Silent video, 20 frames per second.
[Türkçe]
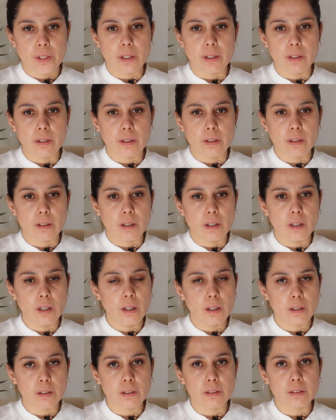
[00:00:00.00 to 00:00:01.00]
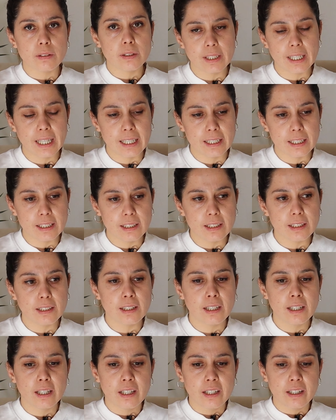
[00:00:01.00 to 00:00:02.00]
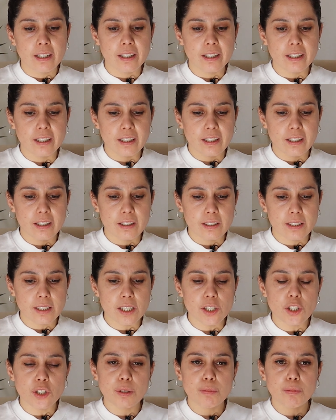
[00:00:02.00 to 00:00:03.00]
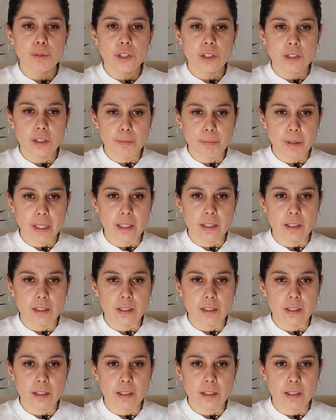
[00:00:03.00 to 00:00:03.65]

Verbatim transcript: Ee, halkın kendi e, seçilmişini